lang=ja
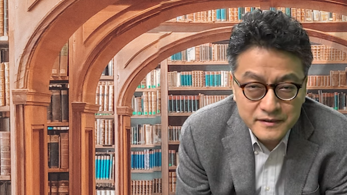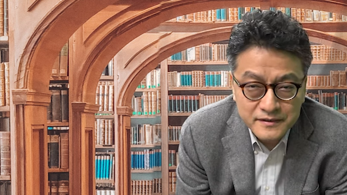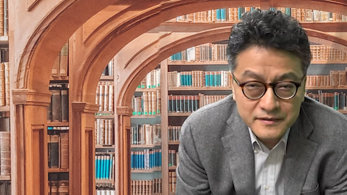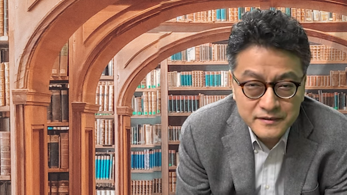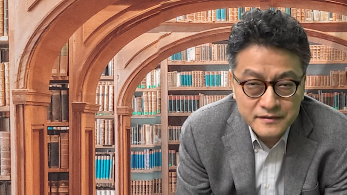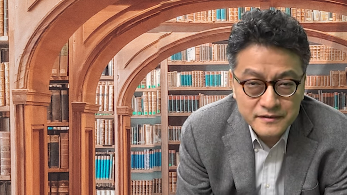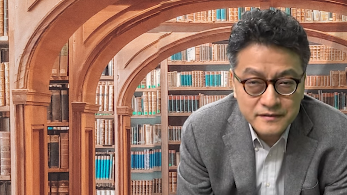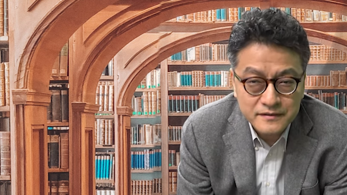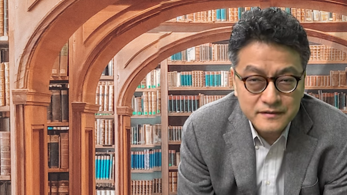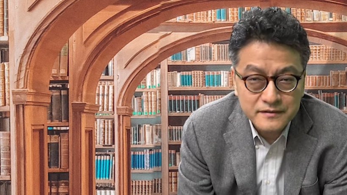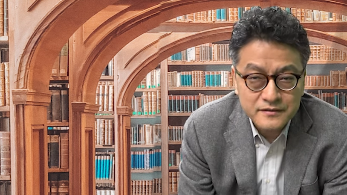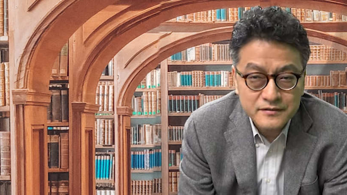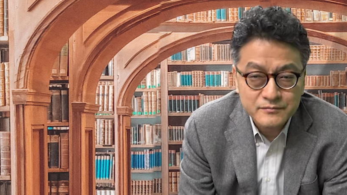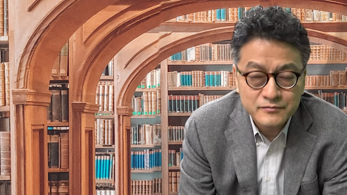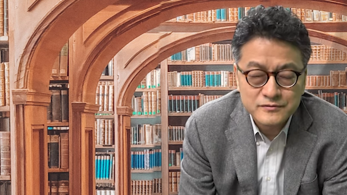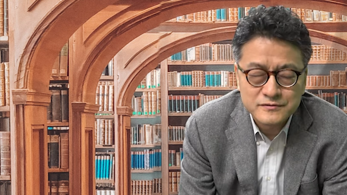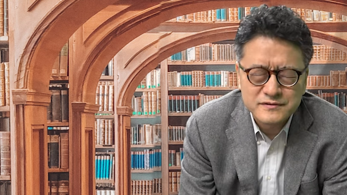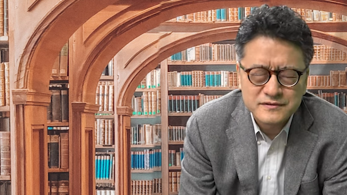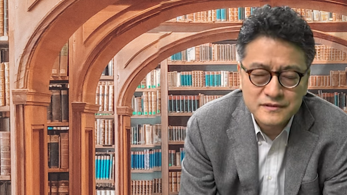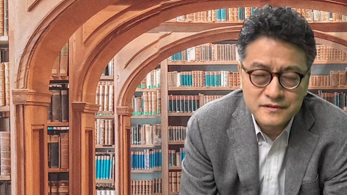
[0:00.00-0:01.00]
いや、有
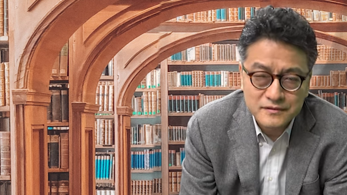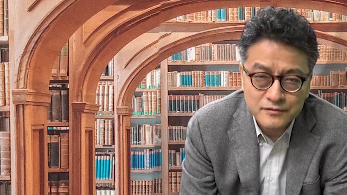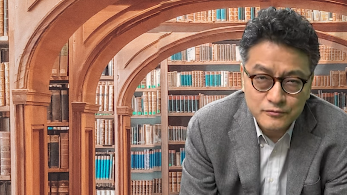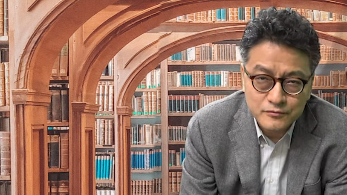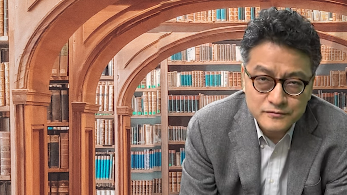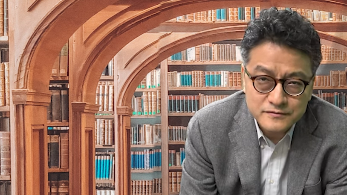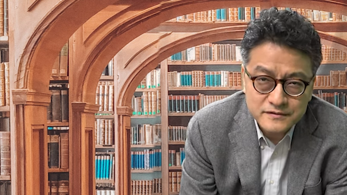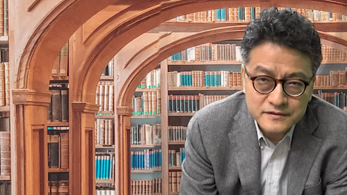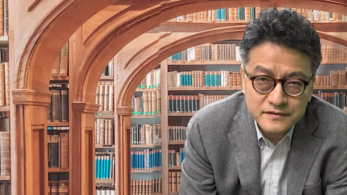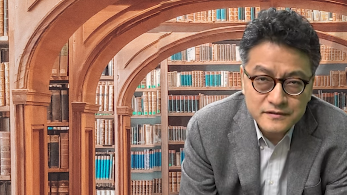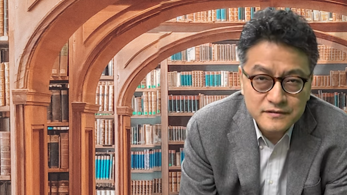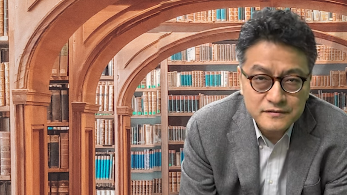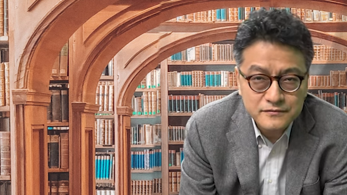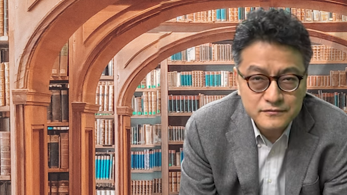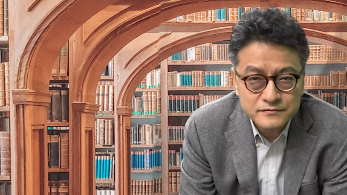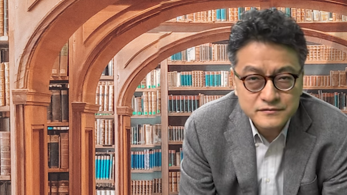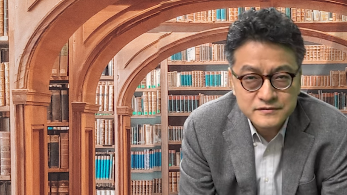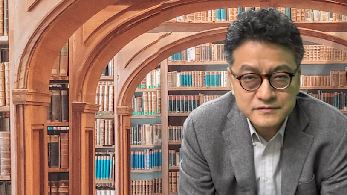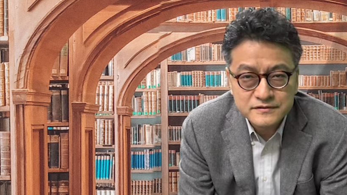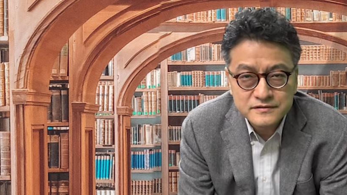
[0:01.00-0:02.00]
本さんが補選か
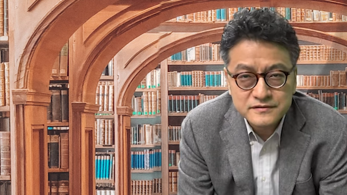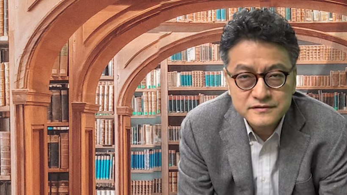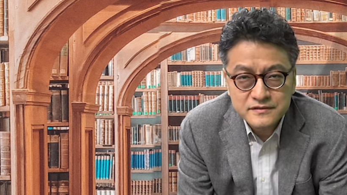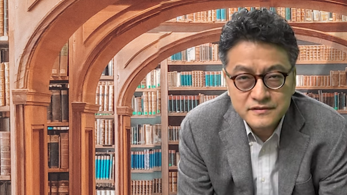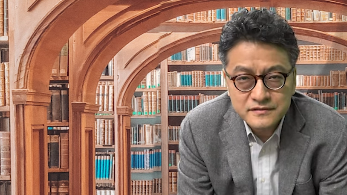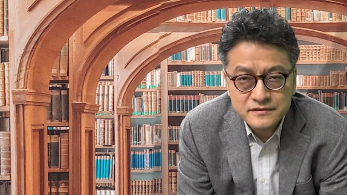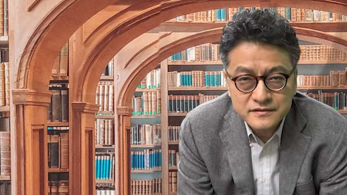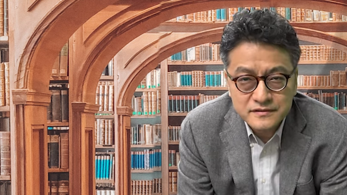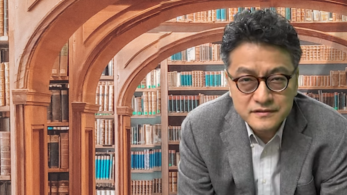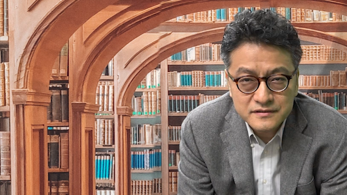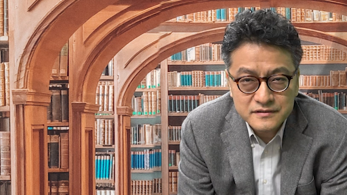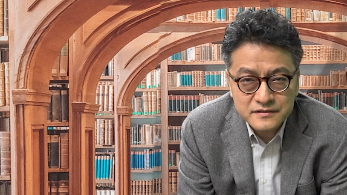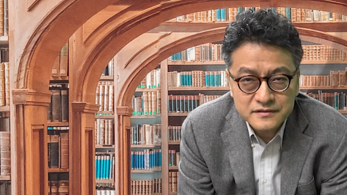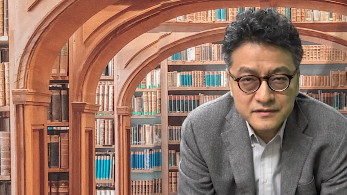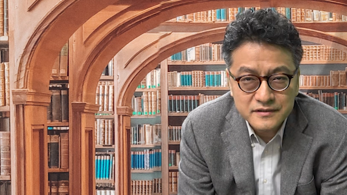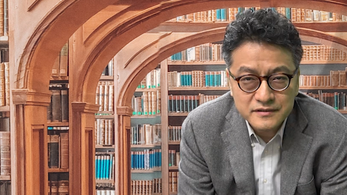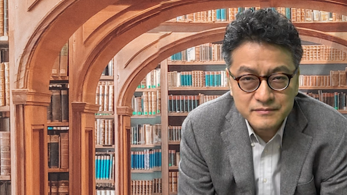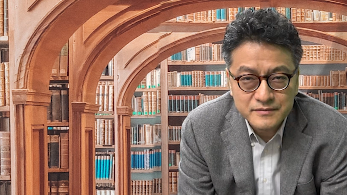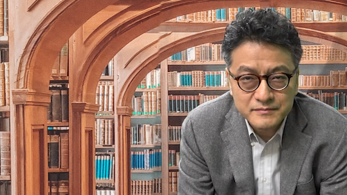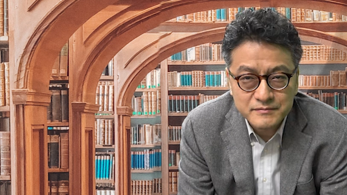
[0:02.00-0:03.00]
都知事選に
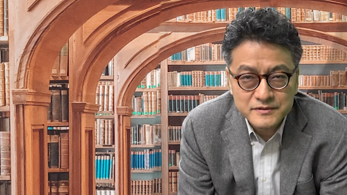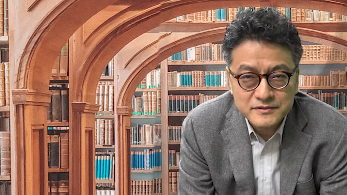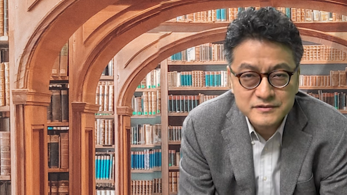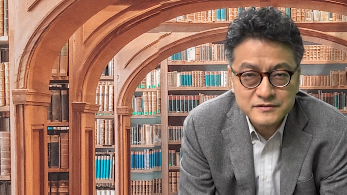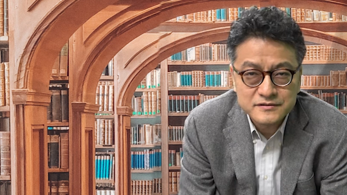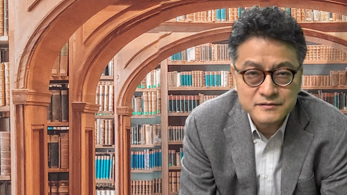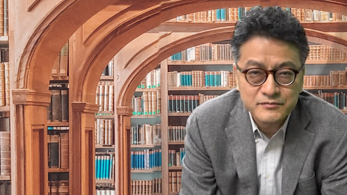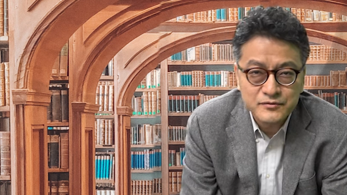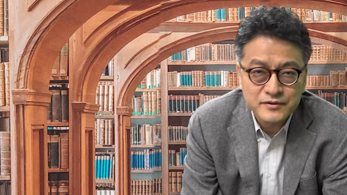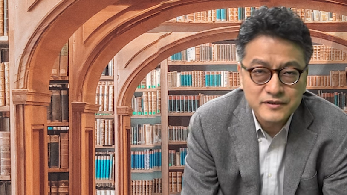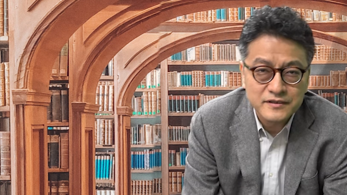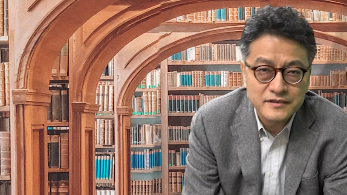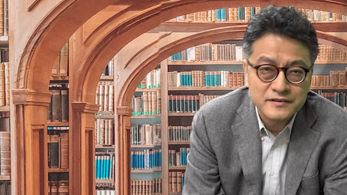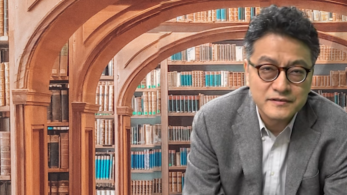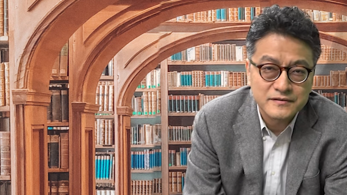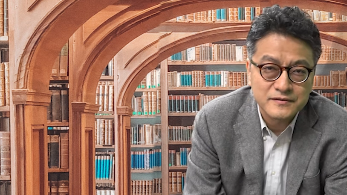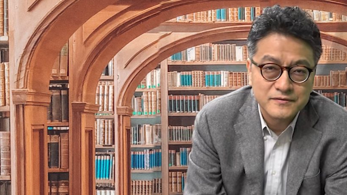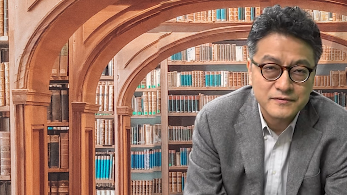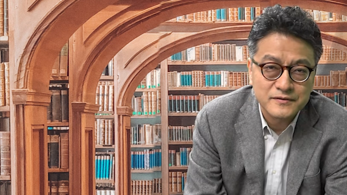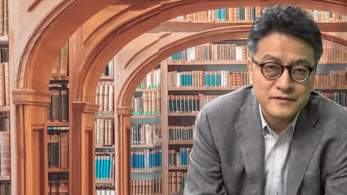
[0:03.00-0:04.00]
出ればめちゃくちゃ盛り上
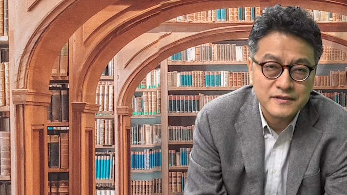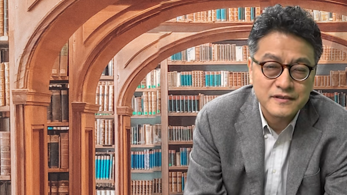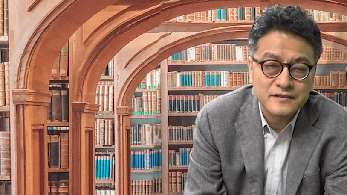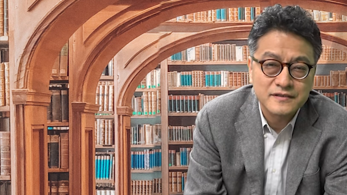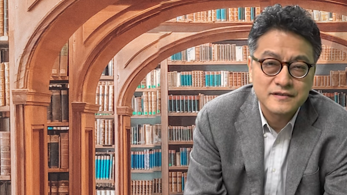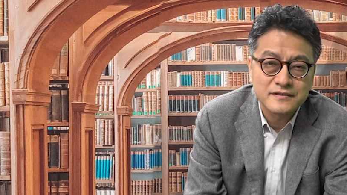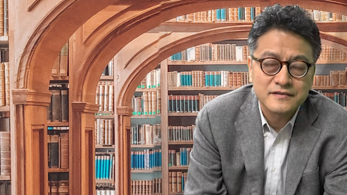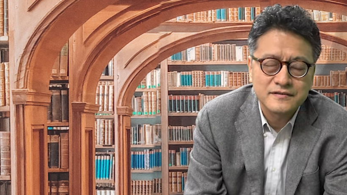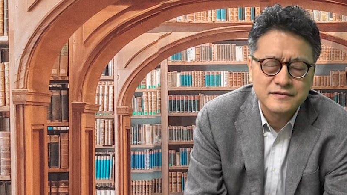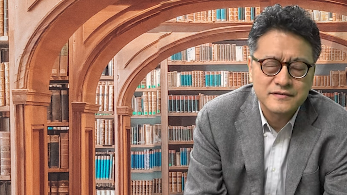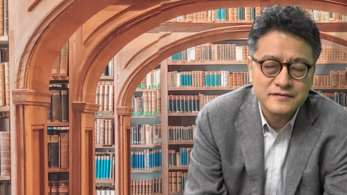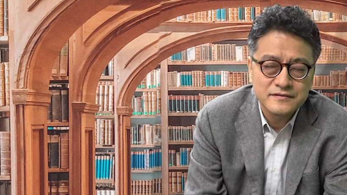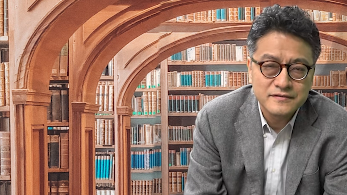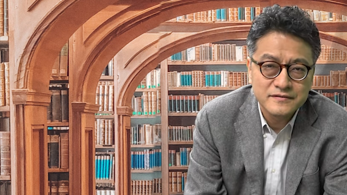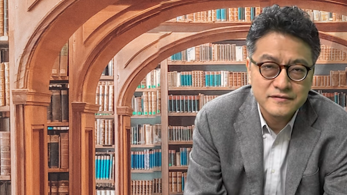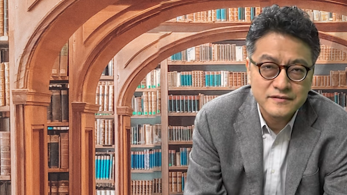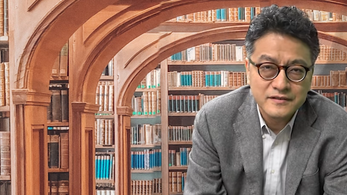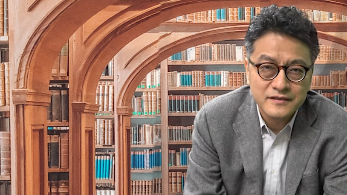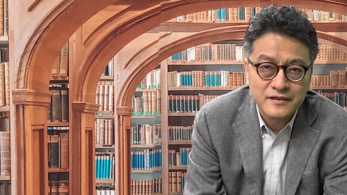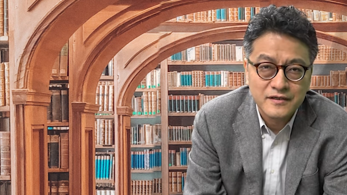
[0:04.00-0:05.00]
がったのになーっていうふ
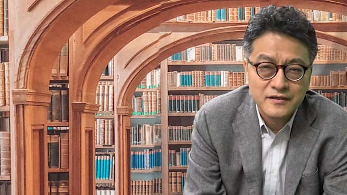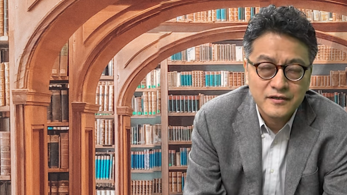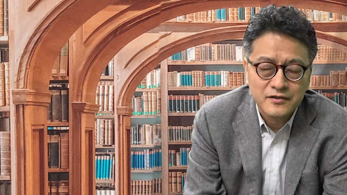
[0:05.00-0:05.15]
うに